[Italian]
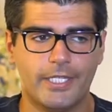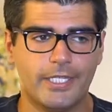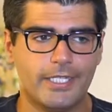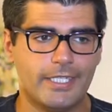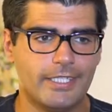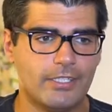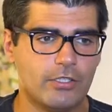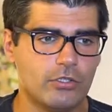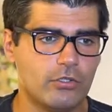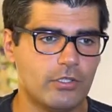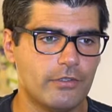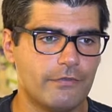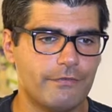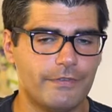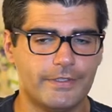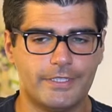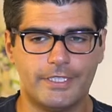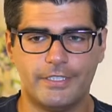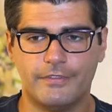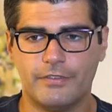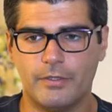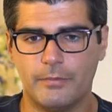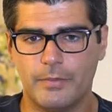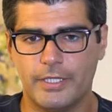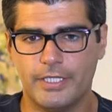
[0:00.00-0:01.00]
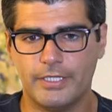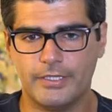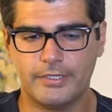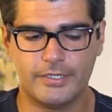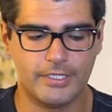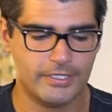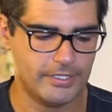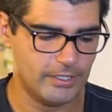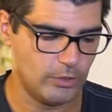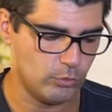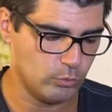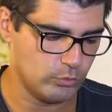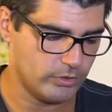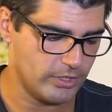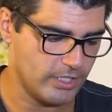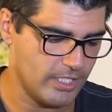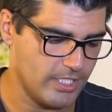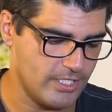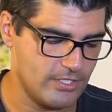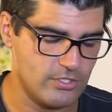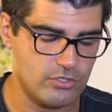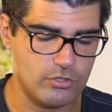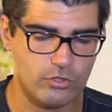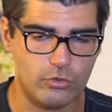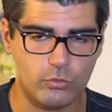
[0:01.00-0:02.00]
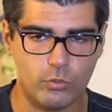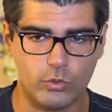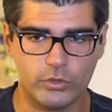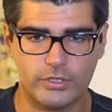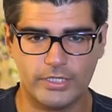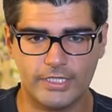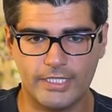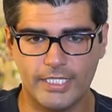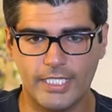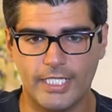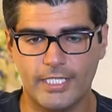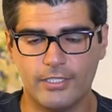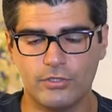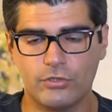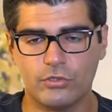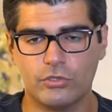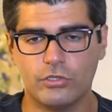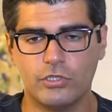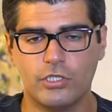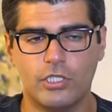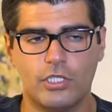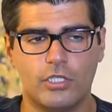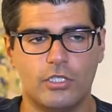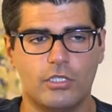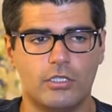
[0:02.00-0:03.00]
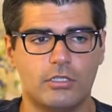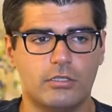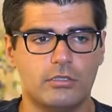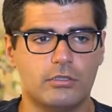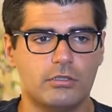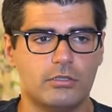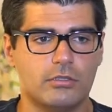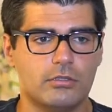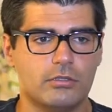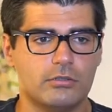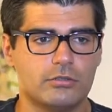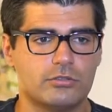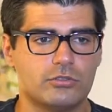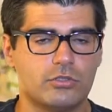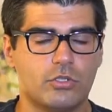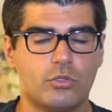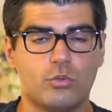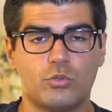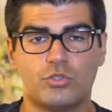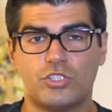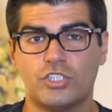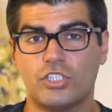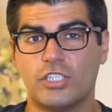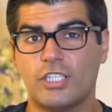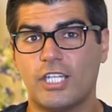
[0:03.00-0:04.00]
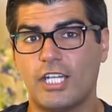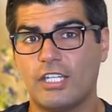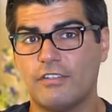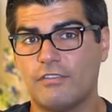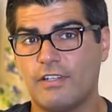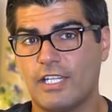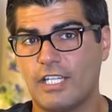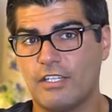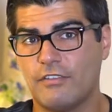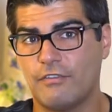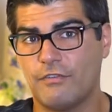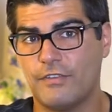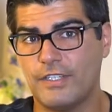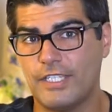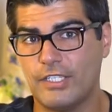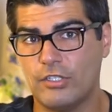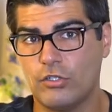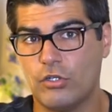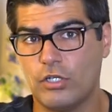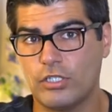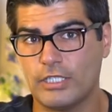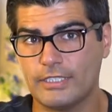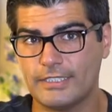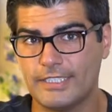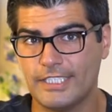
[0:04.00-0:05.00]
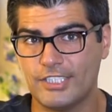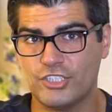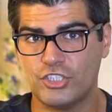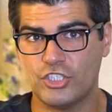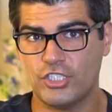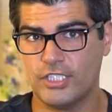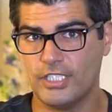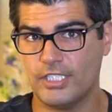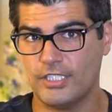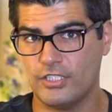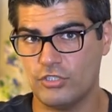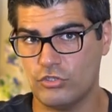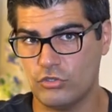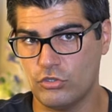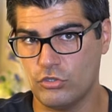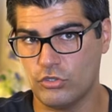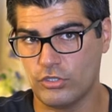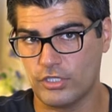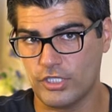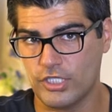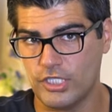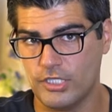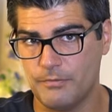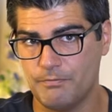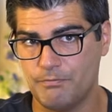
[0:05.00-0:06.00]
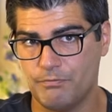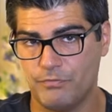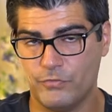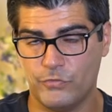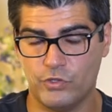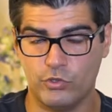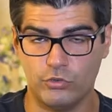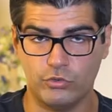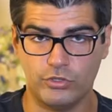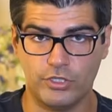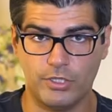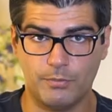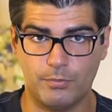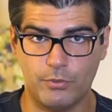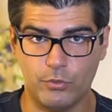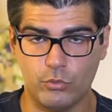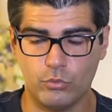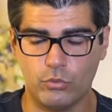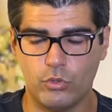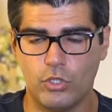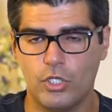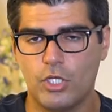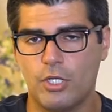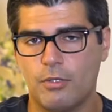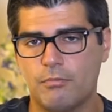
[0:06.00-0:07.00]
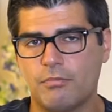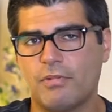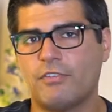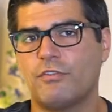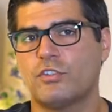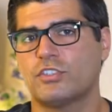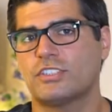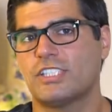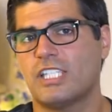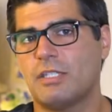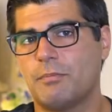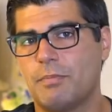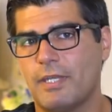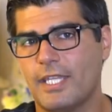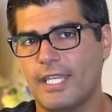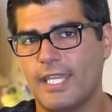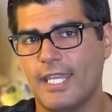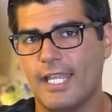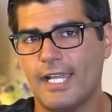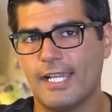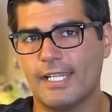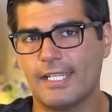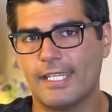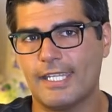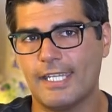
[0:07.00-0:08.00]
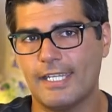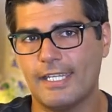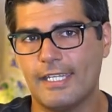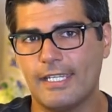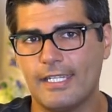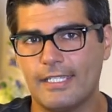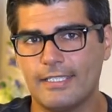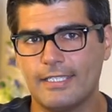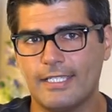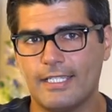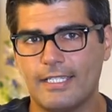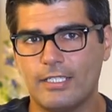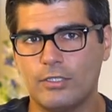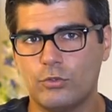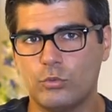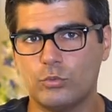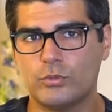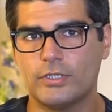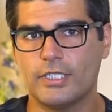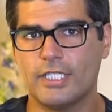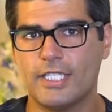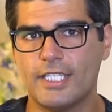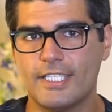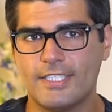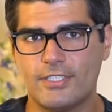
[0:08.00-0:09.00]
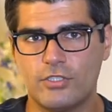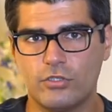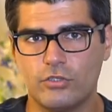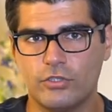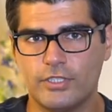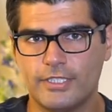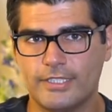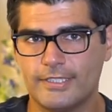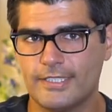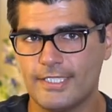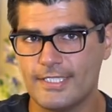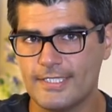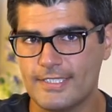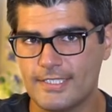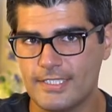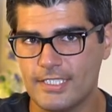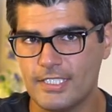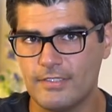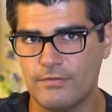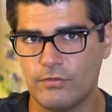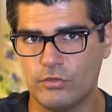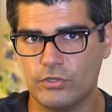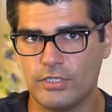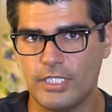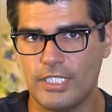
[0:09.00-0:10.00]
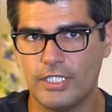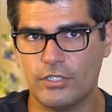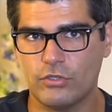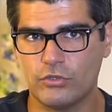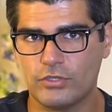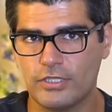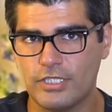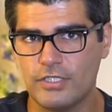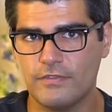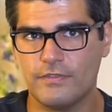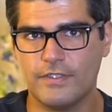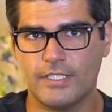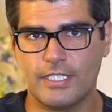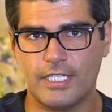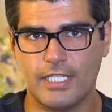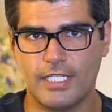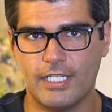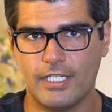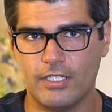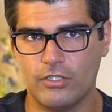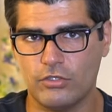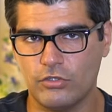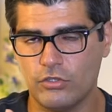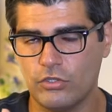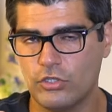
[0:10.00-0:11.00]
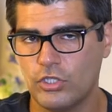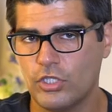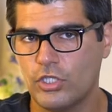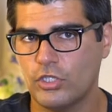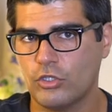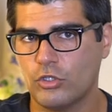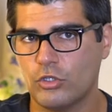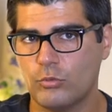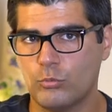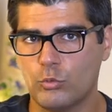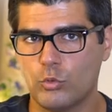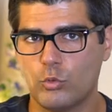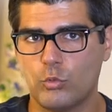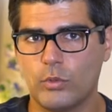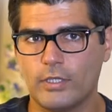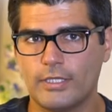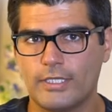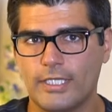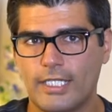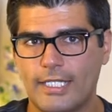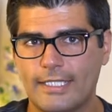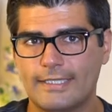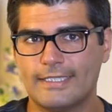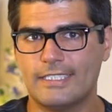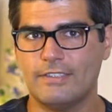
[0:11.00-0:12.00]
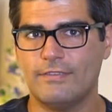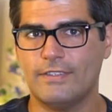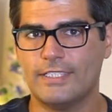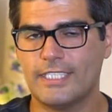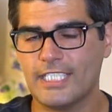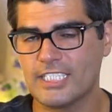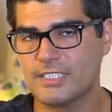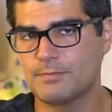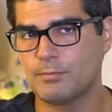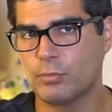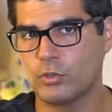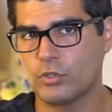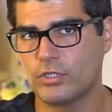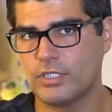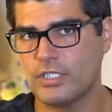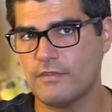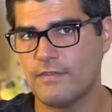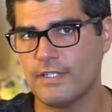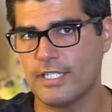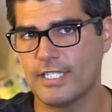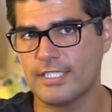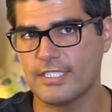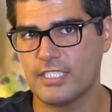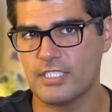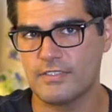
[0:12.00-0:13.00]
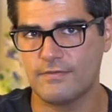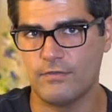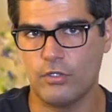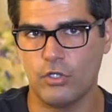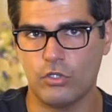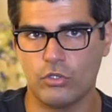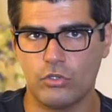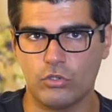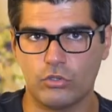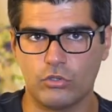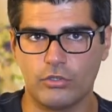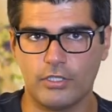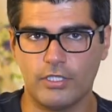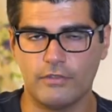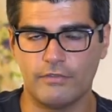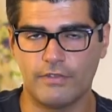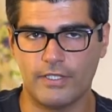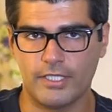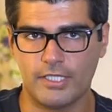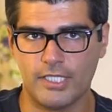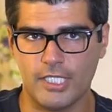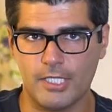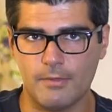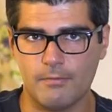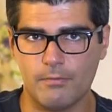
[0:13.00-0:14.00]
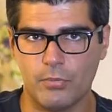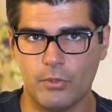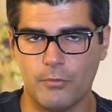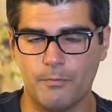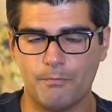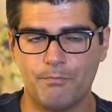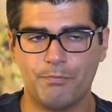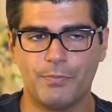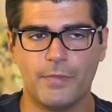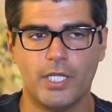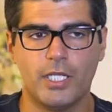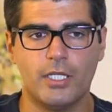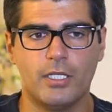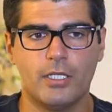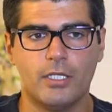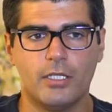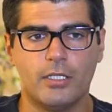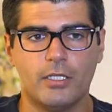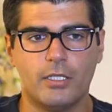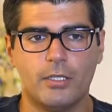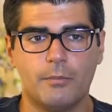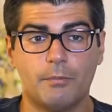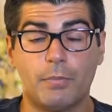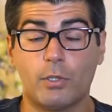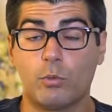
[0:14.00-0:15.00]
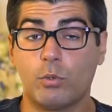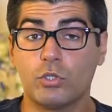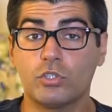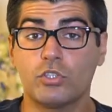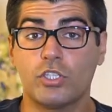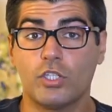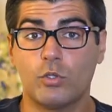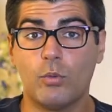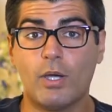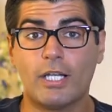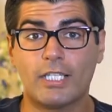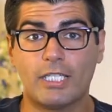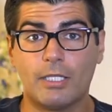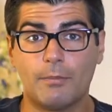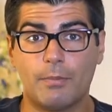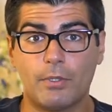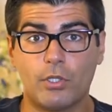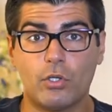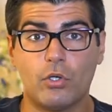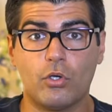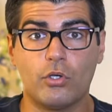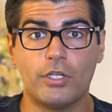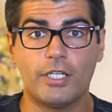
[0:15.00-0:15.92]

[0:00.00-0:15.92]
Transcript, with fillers: Io effettivamente nell'utilizzo quotidiano eh, sono riuscito ad arrivare fino a una decina di giorni, non di più, ma forse dipende anche dall'utilizzo intensivo delle notifiche o comunque delle attività sportive che si svolgono nel frattempo. Per quanto riguarda però